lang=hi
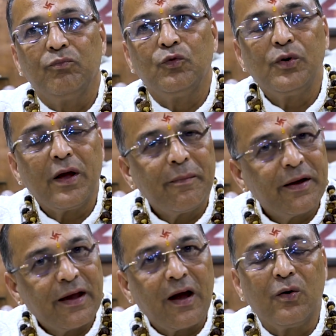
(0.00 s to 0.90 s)
दुनिया
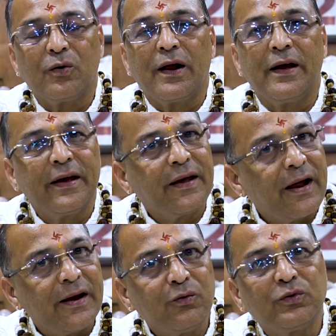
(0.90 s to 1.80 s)
में क्या हो रहा है
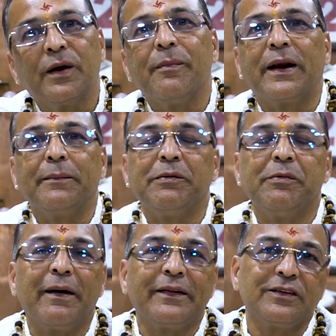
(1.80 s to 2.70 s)
क्या नहीं उसके बारे में भी
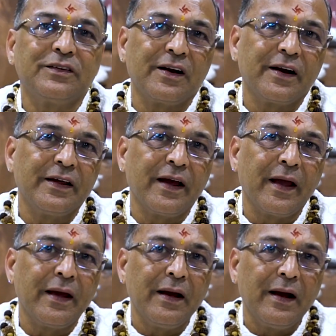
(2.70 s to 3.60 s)
बातें चल रही है
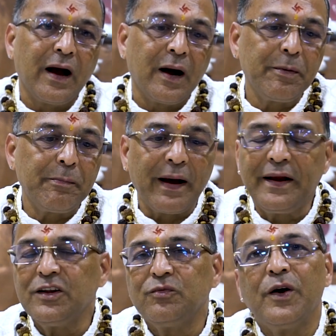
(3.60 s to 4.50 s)
अभी
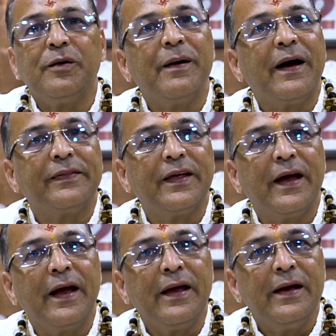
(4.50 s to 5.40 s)
माइनस पॉइंट पे आते
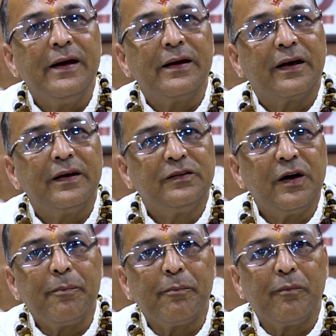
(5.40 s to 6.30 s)
हैं कि
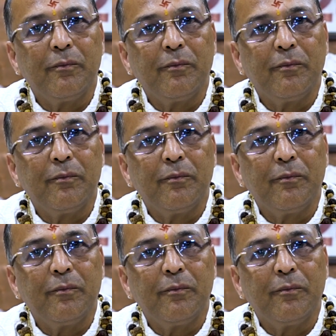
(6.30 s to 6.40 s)
जब